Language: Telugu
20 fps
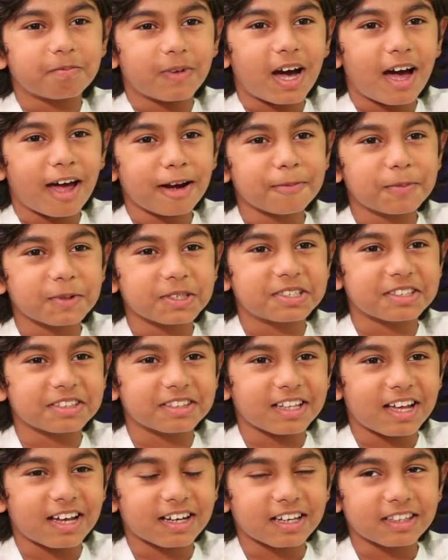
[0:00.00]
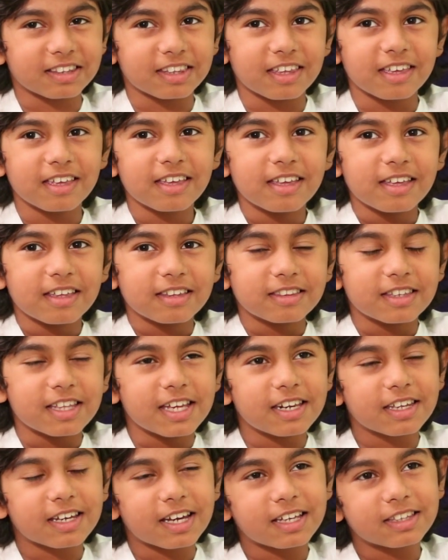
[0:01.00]
బాగా అనిపించింది నాకైతే
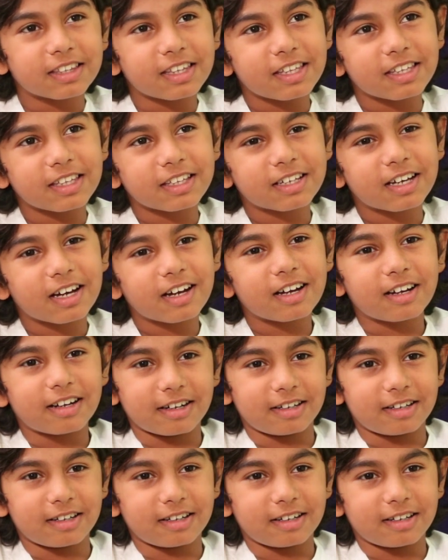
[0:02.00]
దీనికైతే ఇంకా